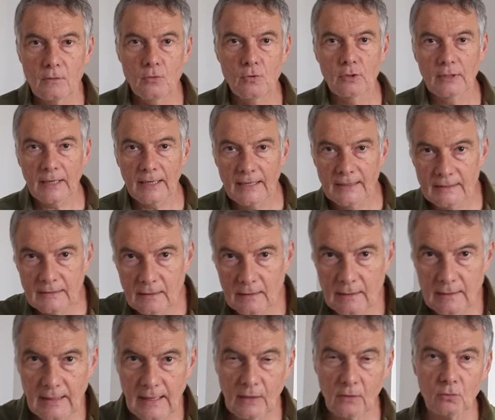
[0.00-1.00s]
Ukraine,
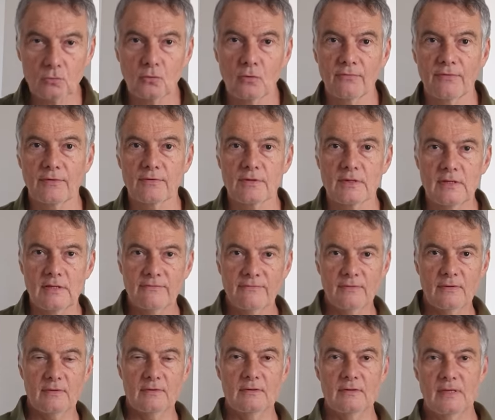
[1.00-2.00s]
la
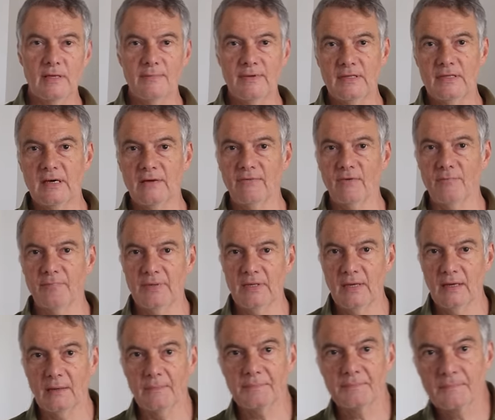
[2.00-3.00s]
contre-offensive des médias
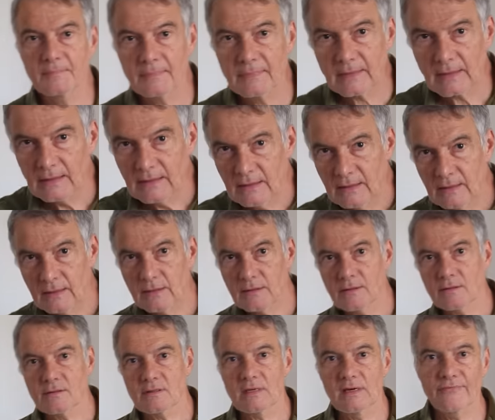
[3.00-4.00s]
vampires.
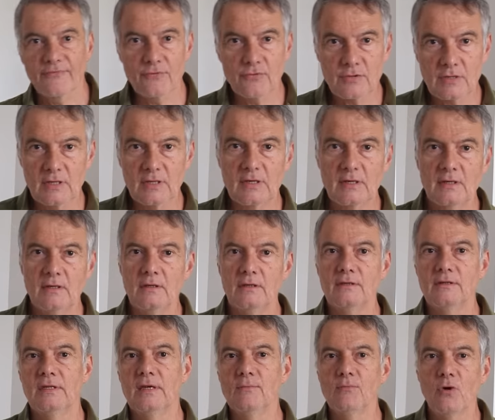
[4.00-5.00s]
Euh, ça faisait
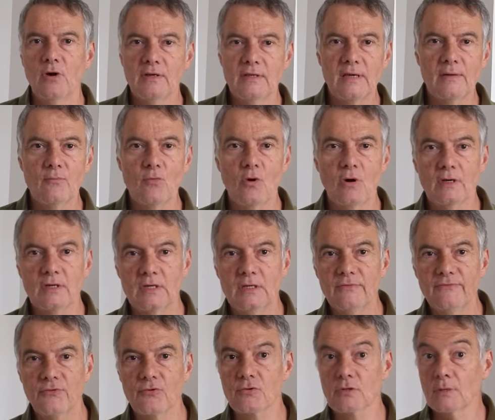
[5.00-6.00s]
des mois et des mois
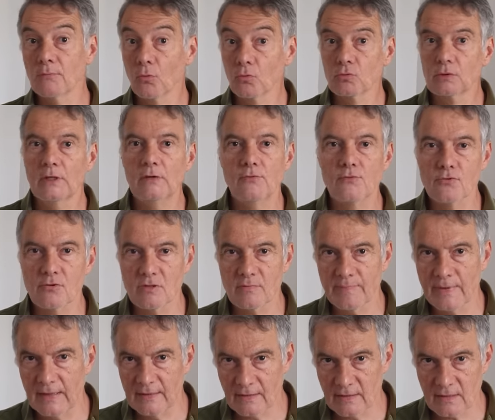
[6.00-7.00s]
qu'ils faisaient monter le
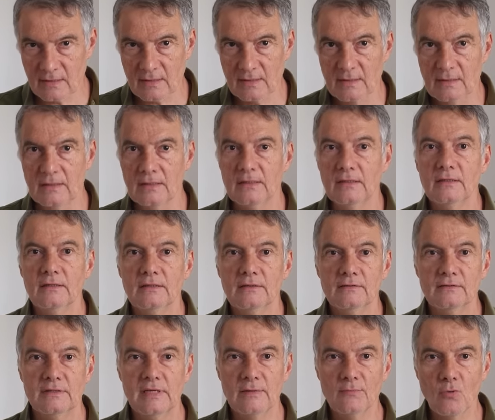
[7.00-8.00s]
suspense,
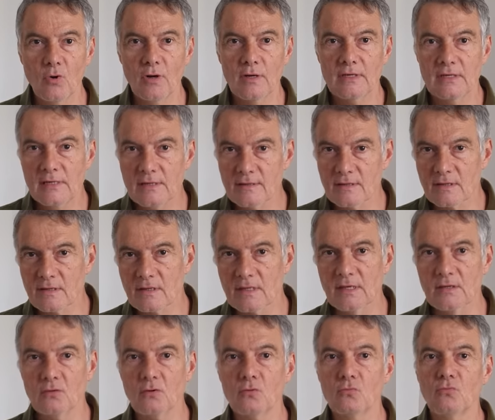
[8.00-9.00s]
des mois qu'ils
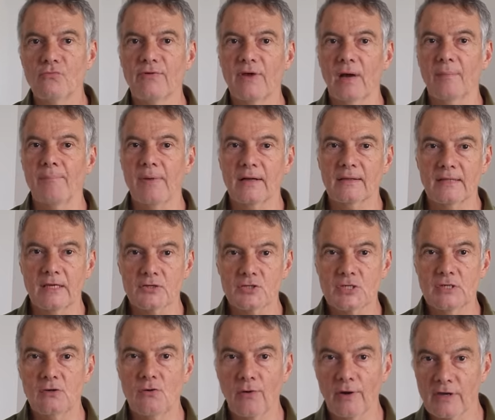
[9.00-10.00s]
essaient de nous faire
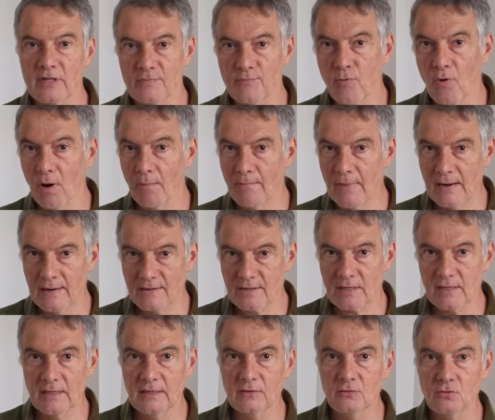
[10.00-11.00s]
partager leur espoir
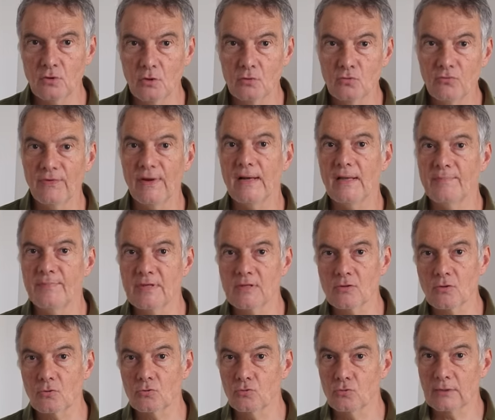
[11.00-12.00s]
malsain d'un nouvel
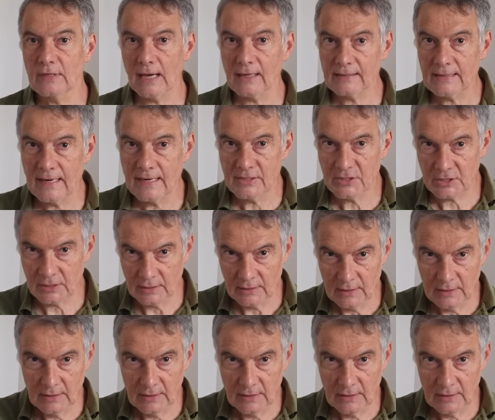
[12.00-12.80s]
épisode du carnage